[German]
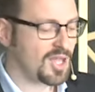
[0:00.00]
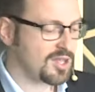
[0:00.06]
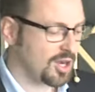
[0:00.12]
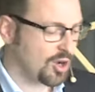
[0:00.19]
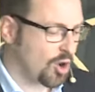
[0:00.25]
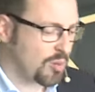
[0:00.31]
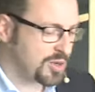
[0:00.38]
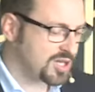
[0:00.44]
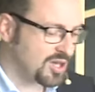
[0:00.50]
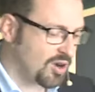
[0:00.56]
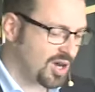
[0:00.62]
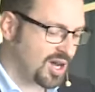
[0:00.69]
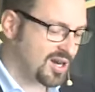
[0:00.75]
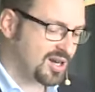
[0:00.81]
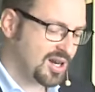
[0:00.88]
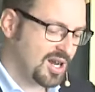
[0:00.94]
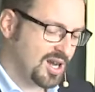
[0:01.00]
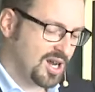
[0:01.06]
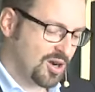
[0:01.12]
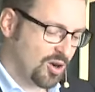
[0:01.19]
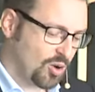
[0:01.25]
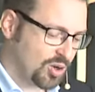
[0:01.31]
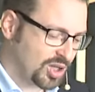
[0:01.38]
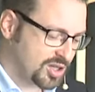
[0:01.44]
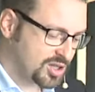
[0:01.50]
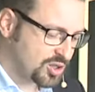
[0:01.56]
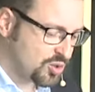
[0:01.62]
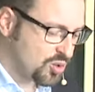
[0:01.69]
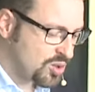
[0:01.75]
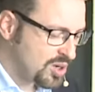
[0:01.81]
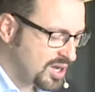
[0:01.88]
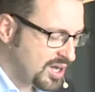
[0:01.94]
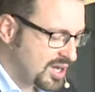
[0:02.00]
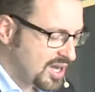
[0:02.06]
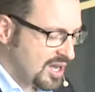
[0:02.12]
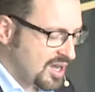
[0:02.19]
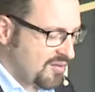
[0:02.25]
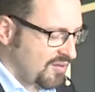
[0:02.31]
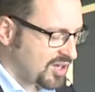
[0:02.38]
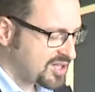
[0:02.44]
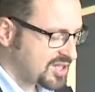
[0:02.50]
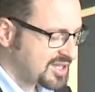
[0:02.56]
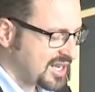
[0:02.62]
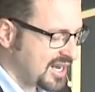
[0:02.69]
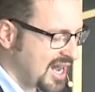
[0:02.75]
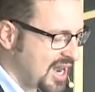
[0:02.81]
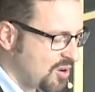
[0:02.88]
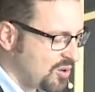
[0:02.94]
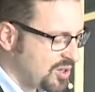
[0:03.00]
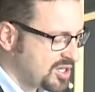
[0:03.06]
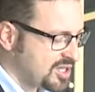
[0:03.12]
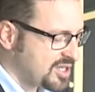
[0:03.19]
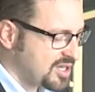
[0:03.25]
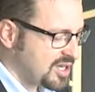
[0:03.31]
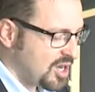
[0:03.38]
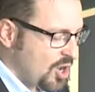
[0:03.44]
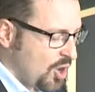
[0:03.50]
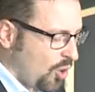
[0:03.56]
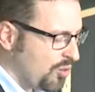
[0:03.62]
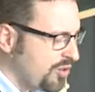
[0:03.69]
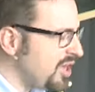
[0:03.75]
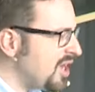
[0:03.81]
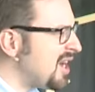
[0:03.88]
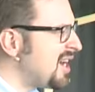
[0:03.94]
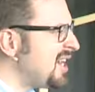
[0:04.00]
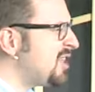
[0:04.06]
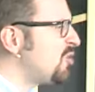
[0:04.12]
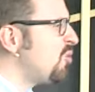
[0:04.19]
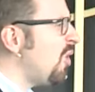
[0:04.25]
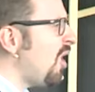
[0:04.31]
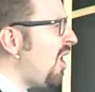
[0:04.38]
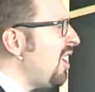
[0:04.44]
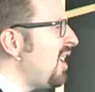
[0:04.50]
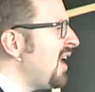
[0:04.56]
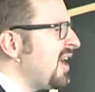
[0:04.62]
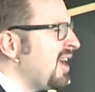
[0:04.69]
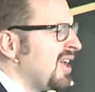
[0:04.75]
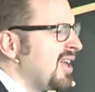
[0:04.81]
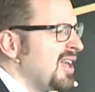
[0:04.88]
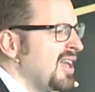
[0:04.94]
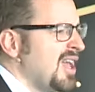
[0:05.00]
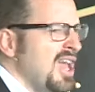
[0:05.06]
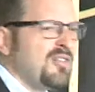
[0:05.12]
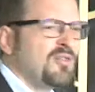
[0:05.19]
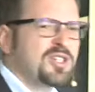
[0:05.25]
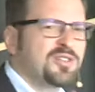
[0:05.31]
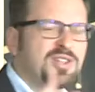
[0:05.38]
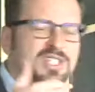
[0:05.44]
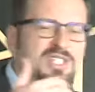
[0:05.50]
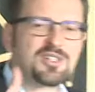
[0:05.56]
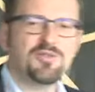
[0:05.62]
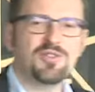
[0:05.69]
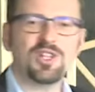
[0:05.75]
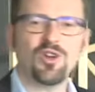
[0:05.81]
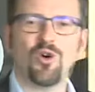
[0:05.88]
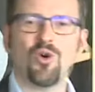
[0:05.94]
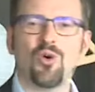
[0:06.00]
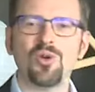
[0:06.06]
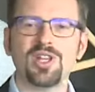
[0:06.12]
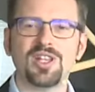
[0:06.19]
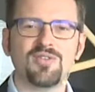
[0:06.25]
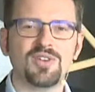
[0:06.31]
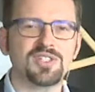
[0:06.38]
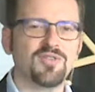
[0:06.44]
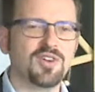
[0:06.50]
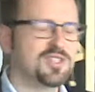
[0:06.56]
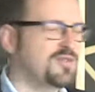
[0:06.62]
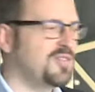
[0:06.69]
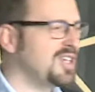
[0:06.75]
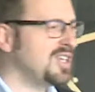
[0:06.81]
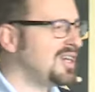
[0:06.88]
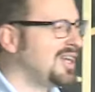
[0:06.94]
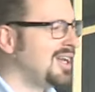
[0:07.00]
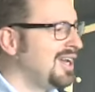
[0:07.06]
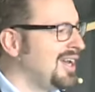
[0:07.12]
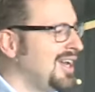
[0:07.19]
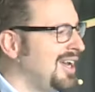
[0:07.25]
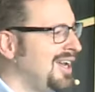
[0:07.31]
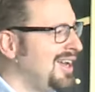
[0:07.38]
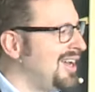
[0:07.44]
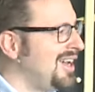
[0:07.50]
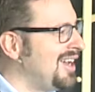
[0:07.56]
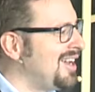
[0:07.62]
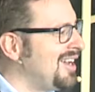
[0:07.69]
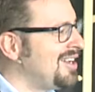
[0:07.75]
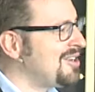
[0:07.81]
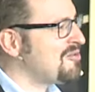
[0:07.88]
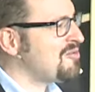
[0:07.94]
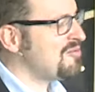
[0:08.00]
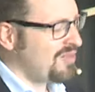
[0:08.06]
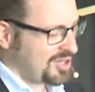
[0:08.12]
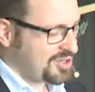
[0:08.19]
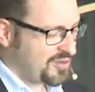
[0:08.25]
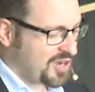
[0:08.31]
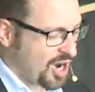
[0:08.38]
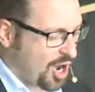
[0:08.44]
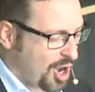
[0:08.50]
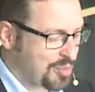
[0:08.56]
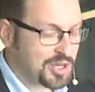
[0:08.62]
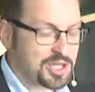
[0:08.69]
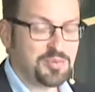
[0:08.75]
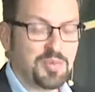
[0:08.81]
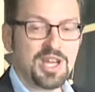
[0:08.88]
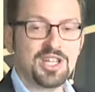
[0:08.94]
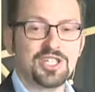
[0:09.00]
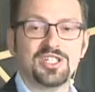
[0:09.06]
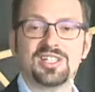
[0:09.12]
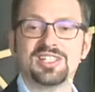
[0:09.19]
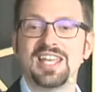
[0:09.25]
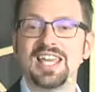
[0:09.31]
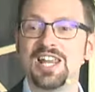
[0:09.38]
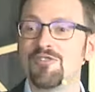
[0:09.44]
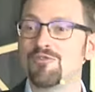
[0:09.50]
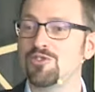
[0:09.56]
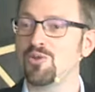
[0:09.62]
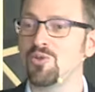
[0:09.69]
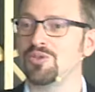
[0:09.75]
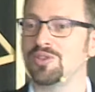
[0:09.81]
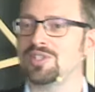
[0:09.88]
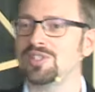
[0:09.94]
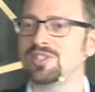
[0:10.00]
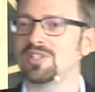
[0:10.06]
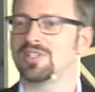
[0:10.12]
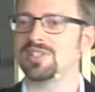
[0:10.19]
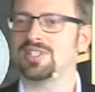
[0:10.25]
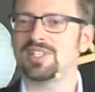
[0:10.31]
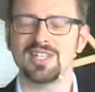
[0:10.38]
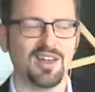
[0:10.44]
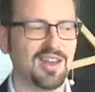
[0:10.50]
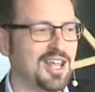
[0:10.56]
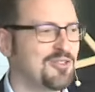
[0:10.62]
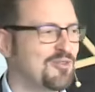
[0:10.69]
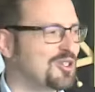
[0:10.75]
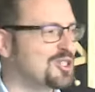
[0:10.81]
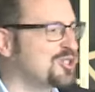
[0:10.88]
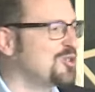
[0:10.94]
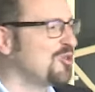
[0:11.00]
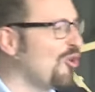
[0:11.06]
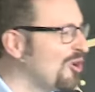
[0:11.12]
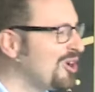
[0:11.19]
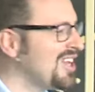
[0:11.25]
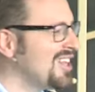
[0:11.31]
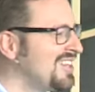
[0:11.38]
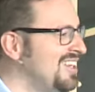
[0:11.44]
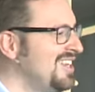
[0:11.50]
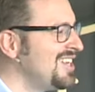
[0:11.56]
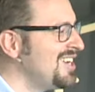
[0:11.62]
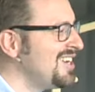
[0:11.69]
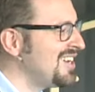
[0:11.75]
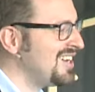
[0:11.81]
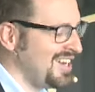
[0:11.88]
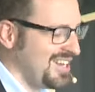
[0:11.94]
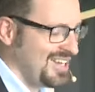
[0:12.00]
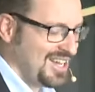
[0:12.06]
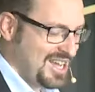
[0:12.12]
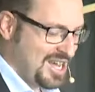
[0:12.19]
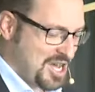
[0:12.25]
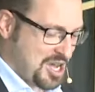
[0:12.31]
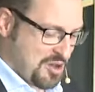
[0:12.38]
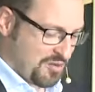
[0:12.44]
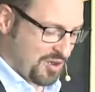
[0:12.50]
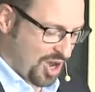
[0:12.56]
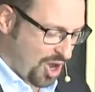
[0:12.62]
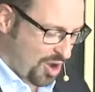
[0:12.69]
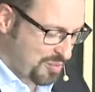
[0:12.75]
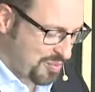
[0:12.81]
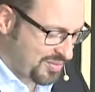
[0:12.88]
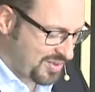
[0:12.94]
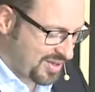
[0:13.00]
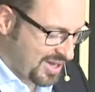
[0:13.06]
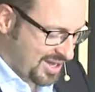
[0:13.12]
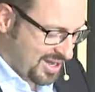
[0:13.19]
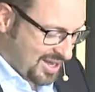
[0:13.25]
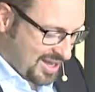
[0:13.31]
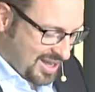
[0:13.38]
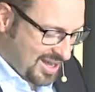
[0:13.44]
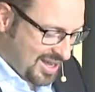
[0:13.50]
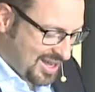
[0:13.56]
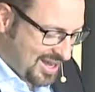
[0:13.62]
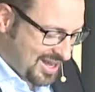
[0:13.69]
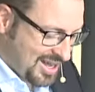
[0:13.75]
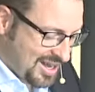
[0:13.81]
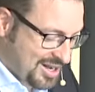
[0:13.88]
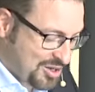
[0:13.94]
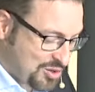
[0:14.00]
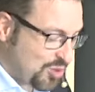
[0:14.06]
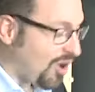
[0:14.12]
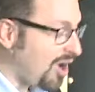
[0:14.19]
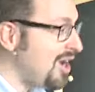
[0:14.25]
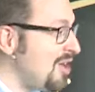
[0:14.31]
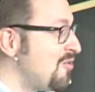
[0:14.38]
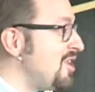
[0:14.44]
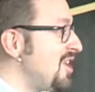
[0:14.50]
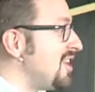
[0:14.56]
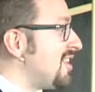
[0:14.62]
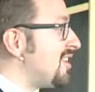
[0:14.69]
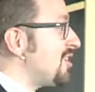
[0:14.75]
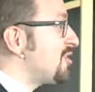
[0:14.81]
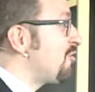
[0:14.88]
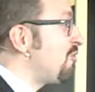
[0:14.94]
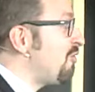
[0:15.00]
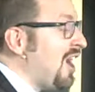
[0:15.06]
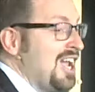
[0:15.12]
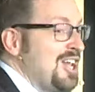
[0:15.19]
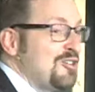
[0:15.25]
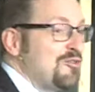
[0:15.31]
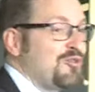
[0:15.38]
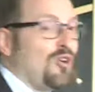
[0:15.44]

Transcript: Da komme ich nachher noch dazu, was das genau ist. Und Rituale, etwas, was sich wiederholt, etwas, was wir, äh, was wir haben als Menschen, das hilft uns, sich an etwas zu orientieren. Wir haben äh, Rituale wie das Feiern